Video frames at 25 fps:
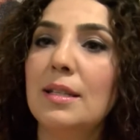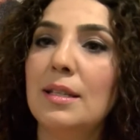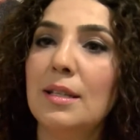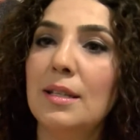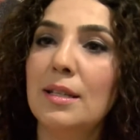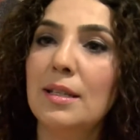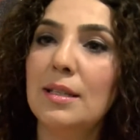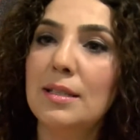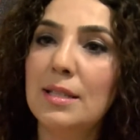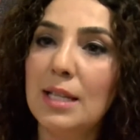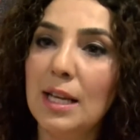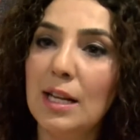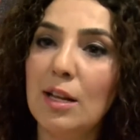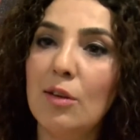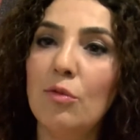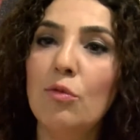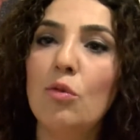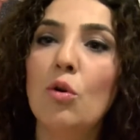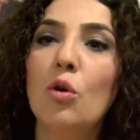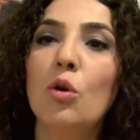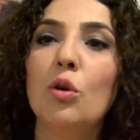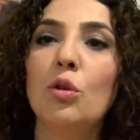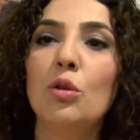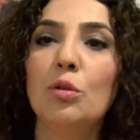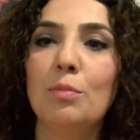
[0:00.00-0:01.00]
e,
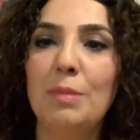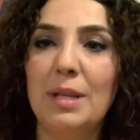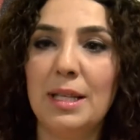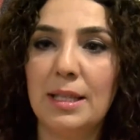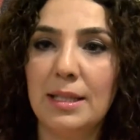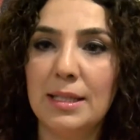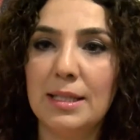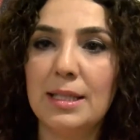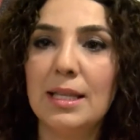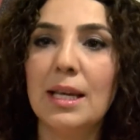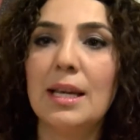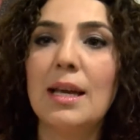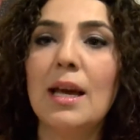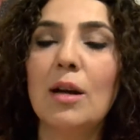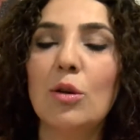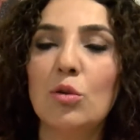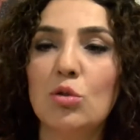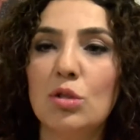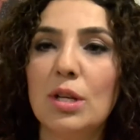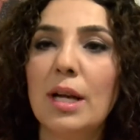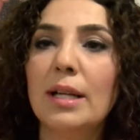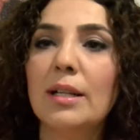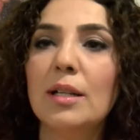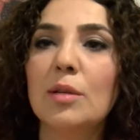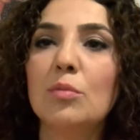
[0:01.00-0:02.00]
telefon, bilgisayar
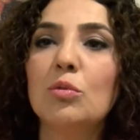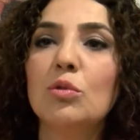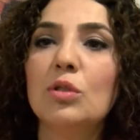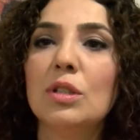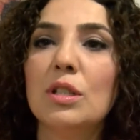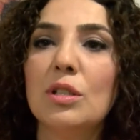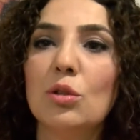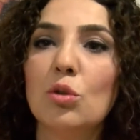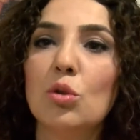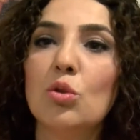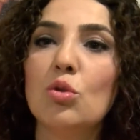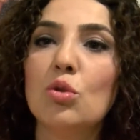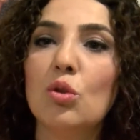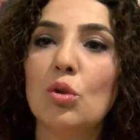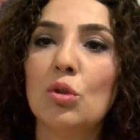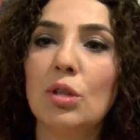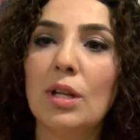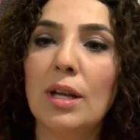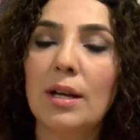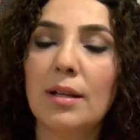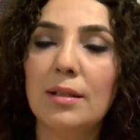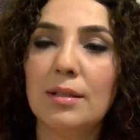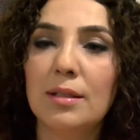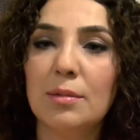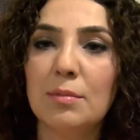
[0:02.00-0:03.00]
özellikle bunları göz önüne
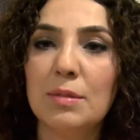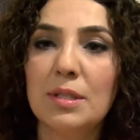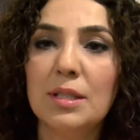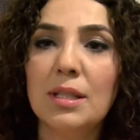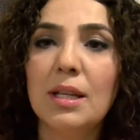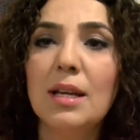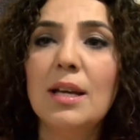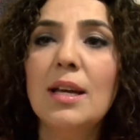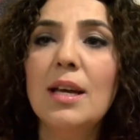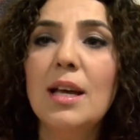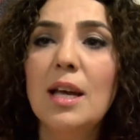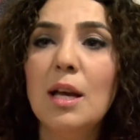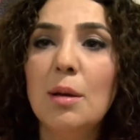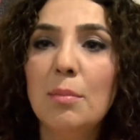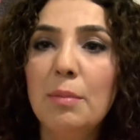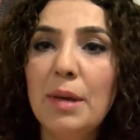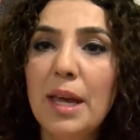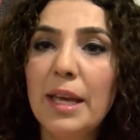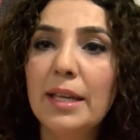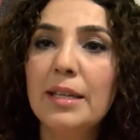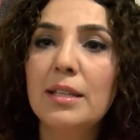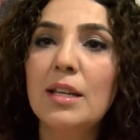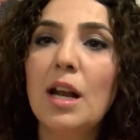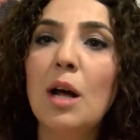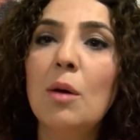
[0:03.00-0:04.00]
aldığımızda bir
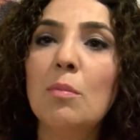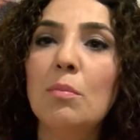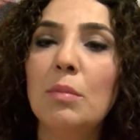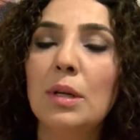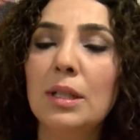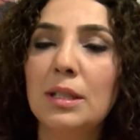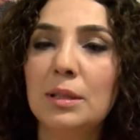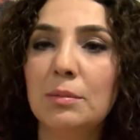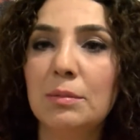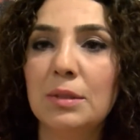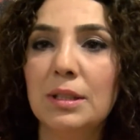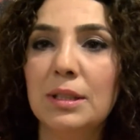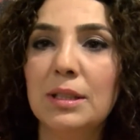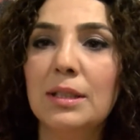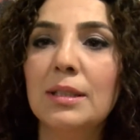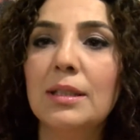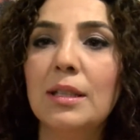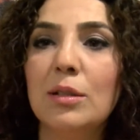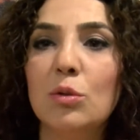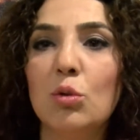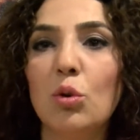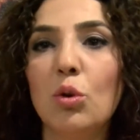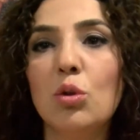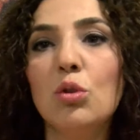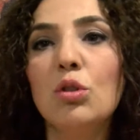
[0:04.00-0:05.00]
ekran
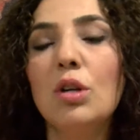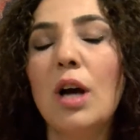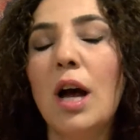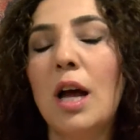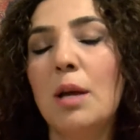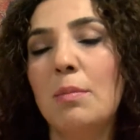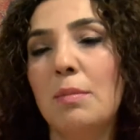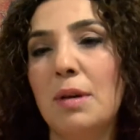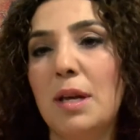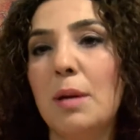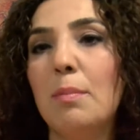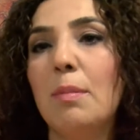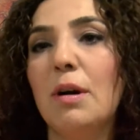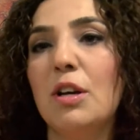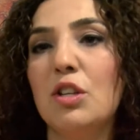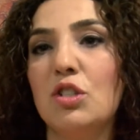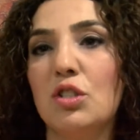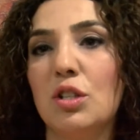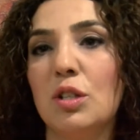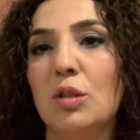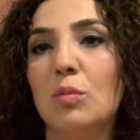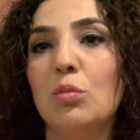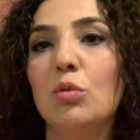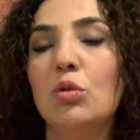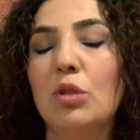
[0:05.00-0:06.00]
bağımlılığına doğru kaymaya
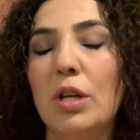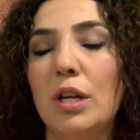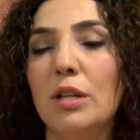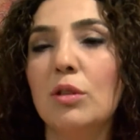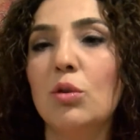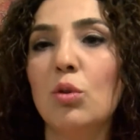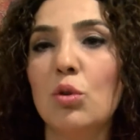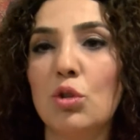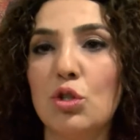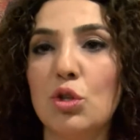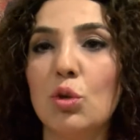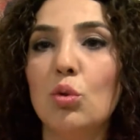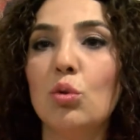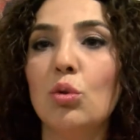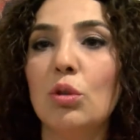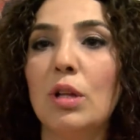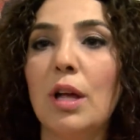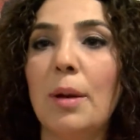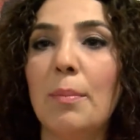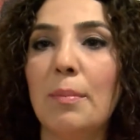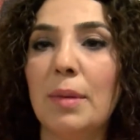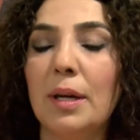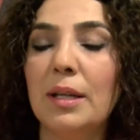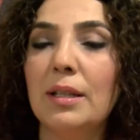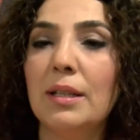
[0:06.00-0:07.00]
başladı bu teknoloji
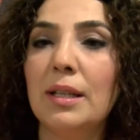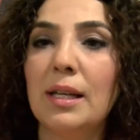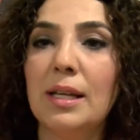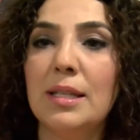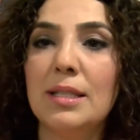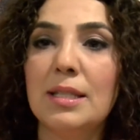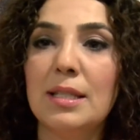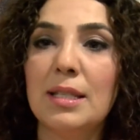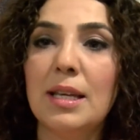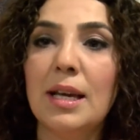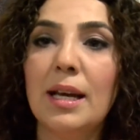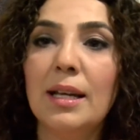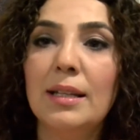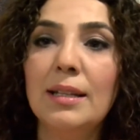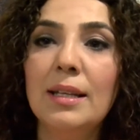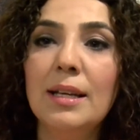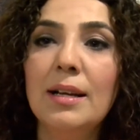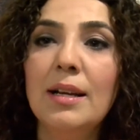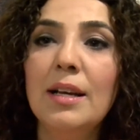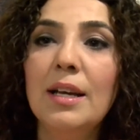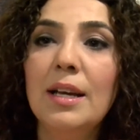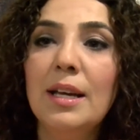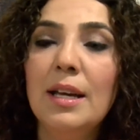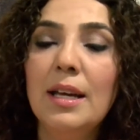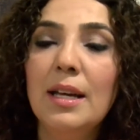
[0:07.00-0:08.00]
kullanmaktan ziyade.
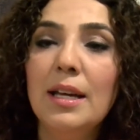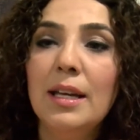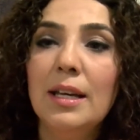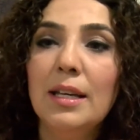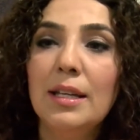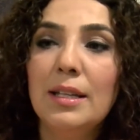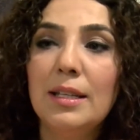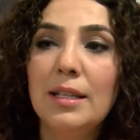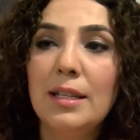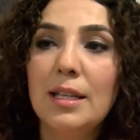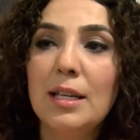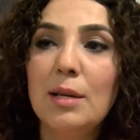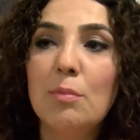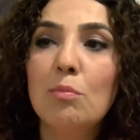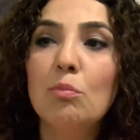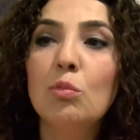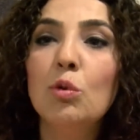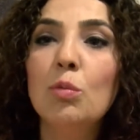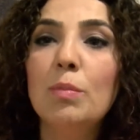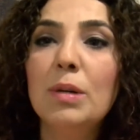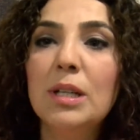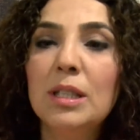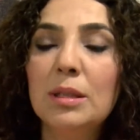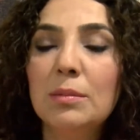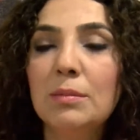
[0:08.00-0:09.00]
E,
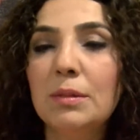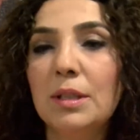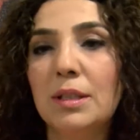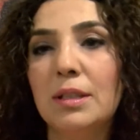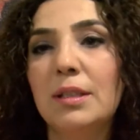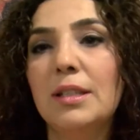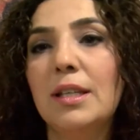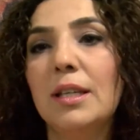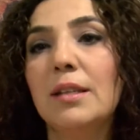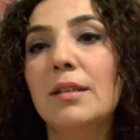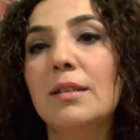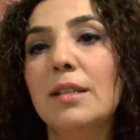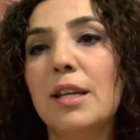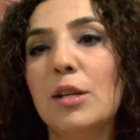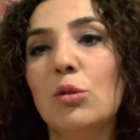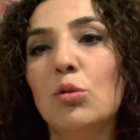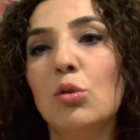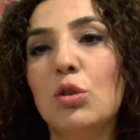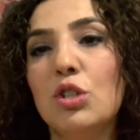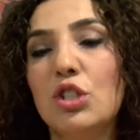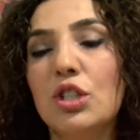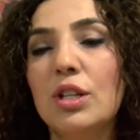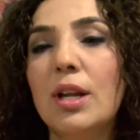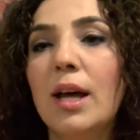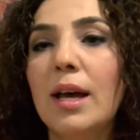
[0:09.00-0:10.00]
bu bağımlılık ya da
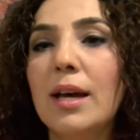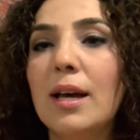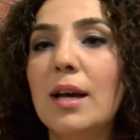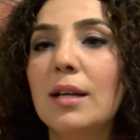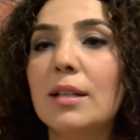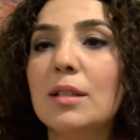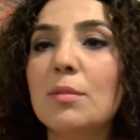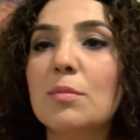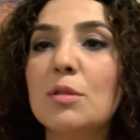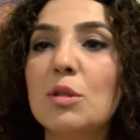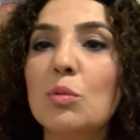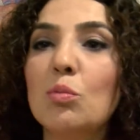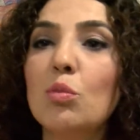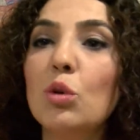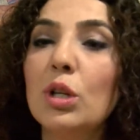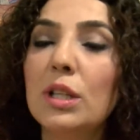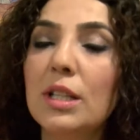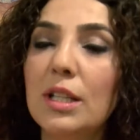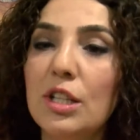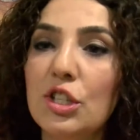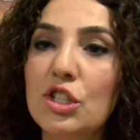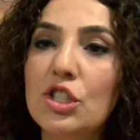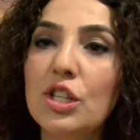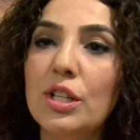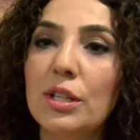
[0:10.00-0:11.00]
teknolojinin hayatımızın bu
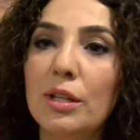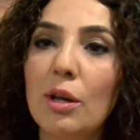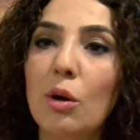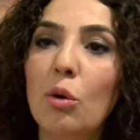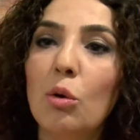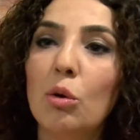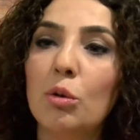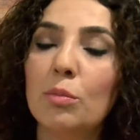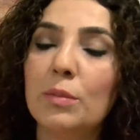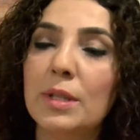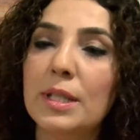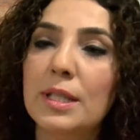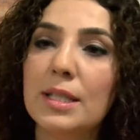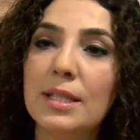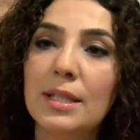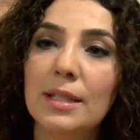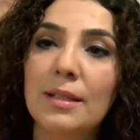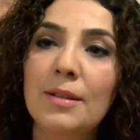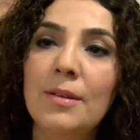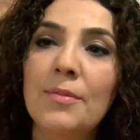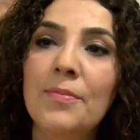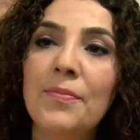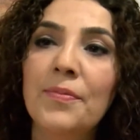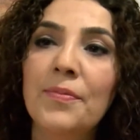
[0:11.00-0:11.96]
kadar içinde olması